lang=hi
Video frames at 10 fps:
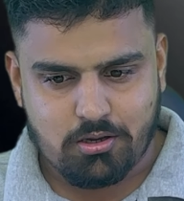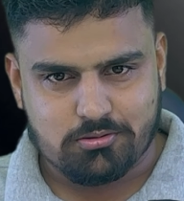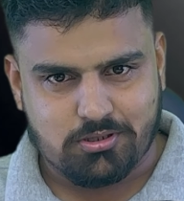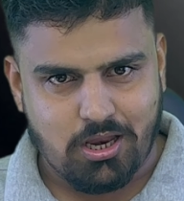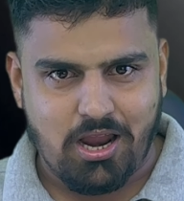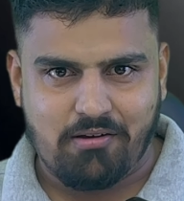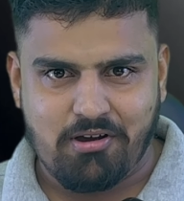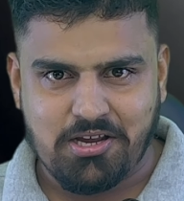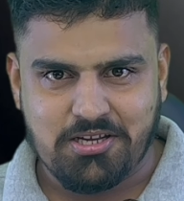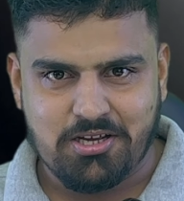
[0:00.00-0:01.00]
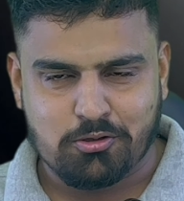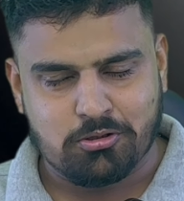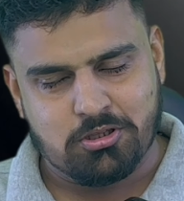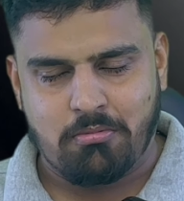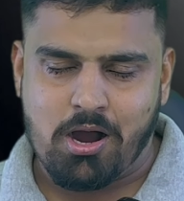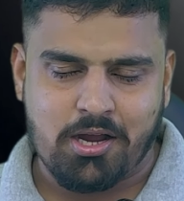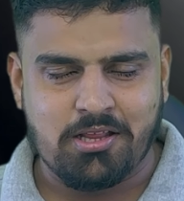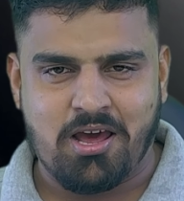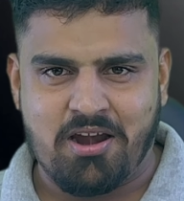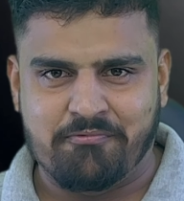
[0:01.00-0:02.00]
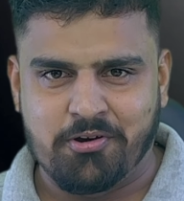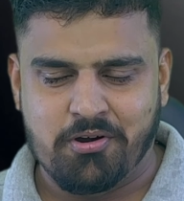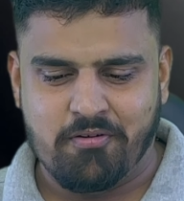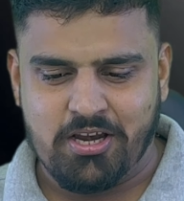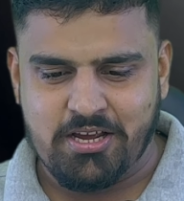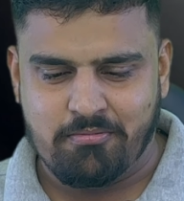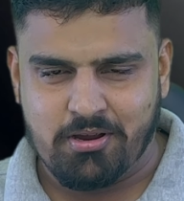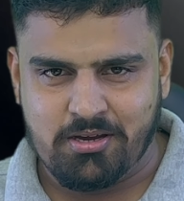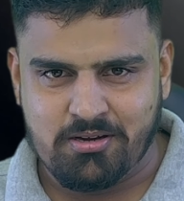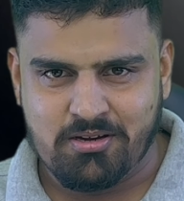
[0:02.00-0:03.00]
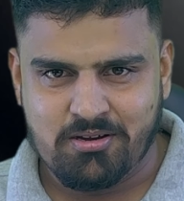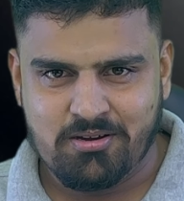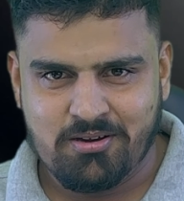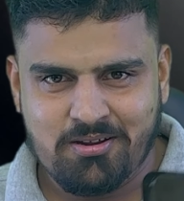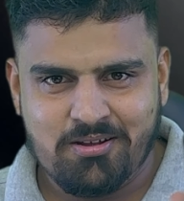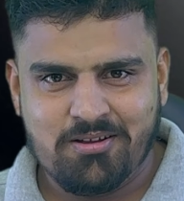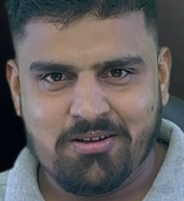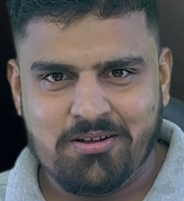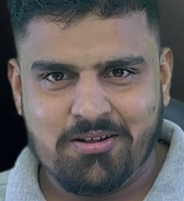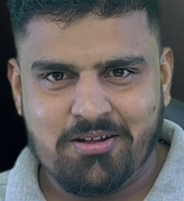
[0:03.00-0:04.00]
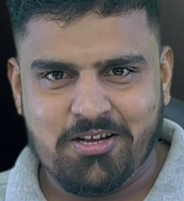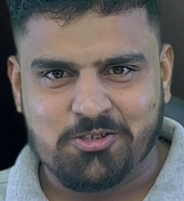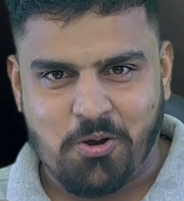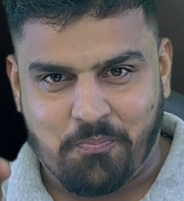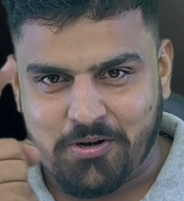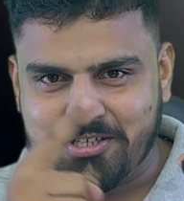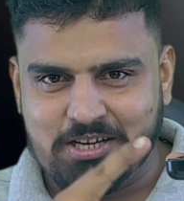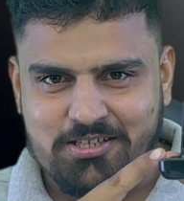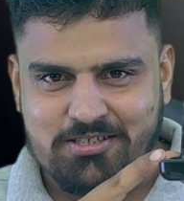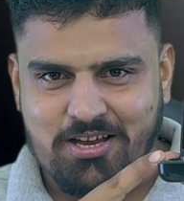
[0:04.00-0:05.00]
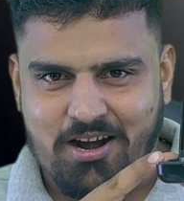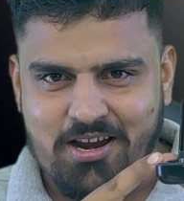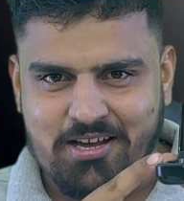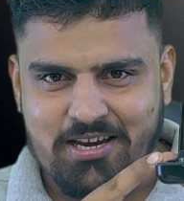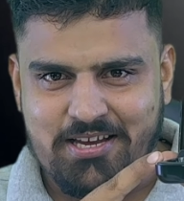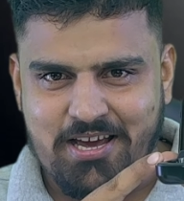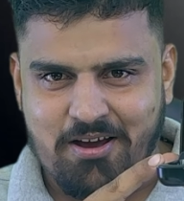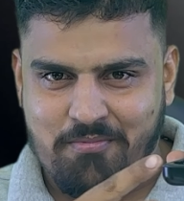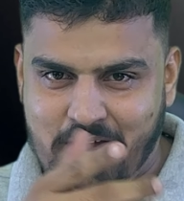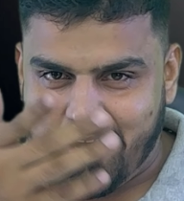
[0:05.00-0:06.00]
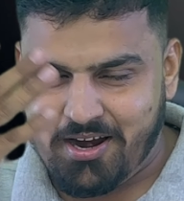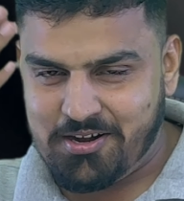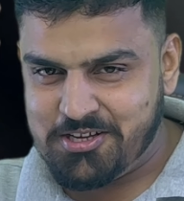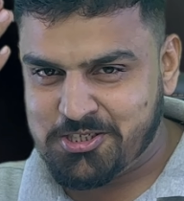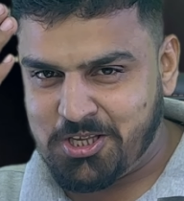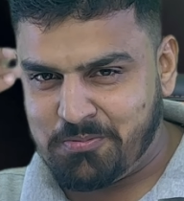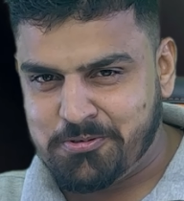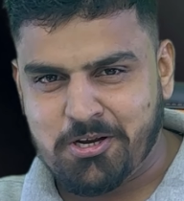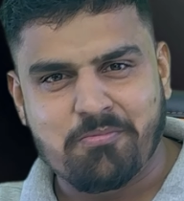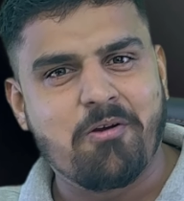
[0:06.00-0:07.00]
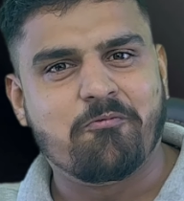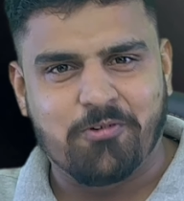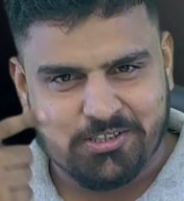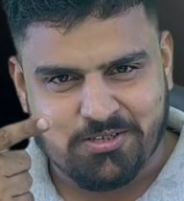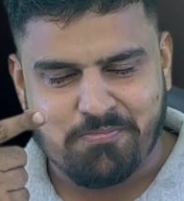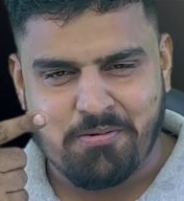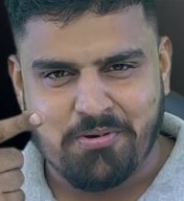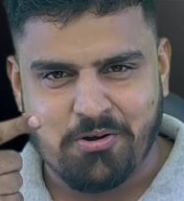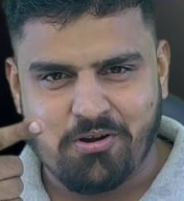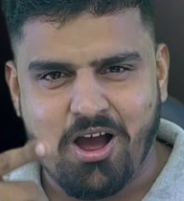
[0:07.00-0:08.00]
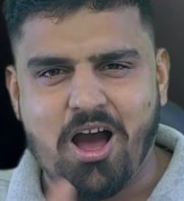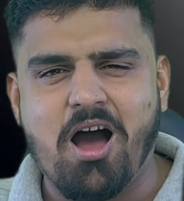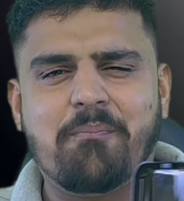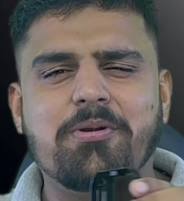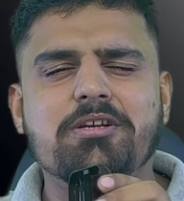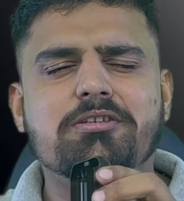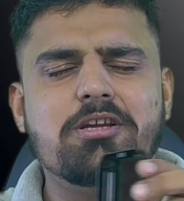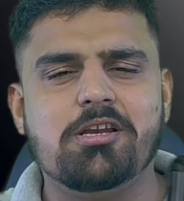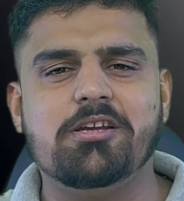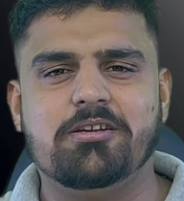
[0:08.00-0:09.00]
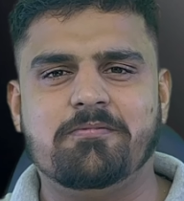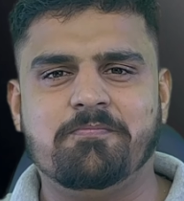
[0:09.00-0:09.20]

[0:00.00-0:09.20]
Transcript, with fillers: इसके अलावा ये तो धमाकेदार एंट्री होने वाली है भाई इसको परचेज करने के लिए हमारे डिस्क्रिप्शन में व्हाट्सएप नंबर होगा आप इजीली